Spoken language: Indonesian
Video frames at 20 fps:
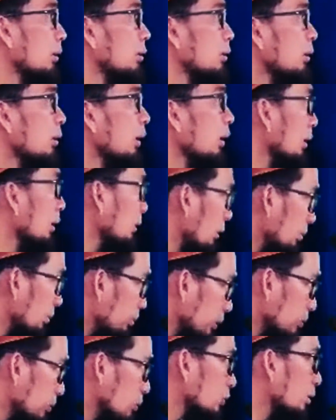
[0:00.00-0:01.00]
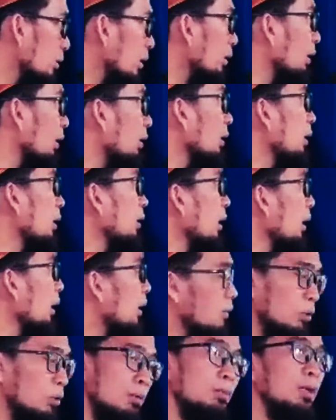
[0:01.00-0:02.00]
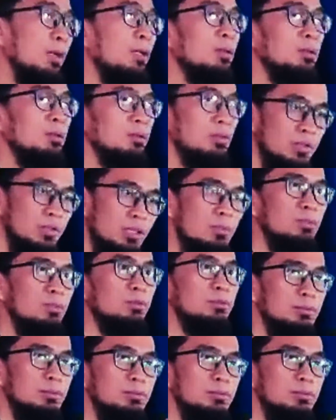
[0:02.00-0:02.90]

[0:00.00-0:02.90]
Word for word: Kayak kalau ibu-ibu senang dengan keindahan normal, wajar bu.